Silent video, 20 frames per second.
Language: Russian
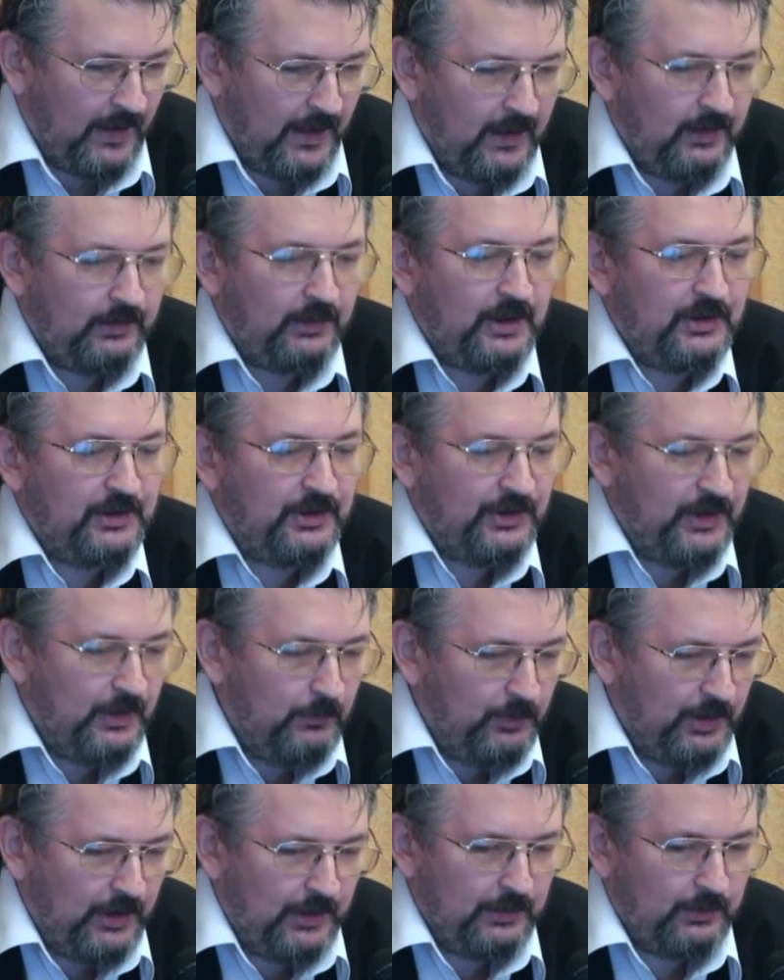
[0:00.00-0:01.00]
Это
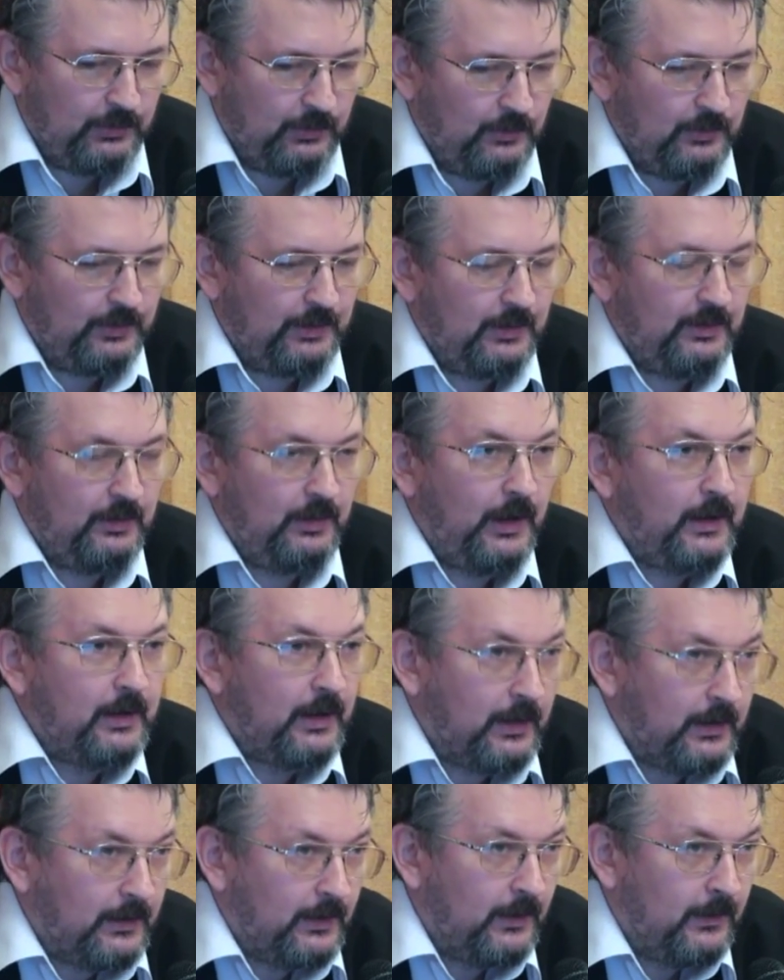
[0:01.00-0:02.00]
зимнее
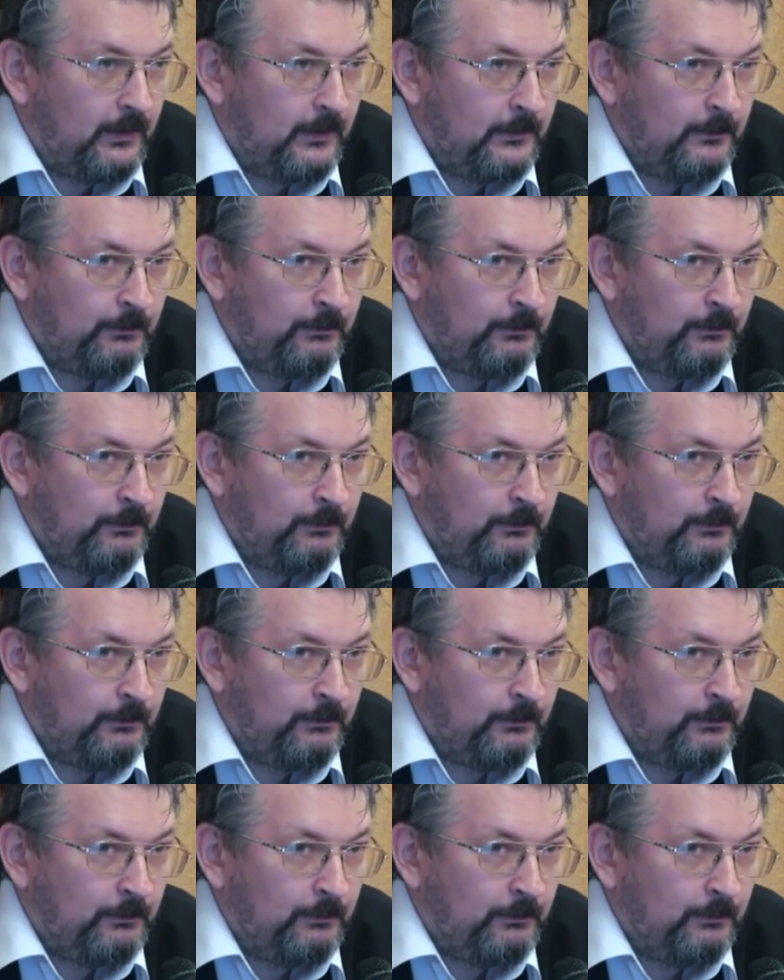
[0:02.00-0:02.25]
солнцестояние.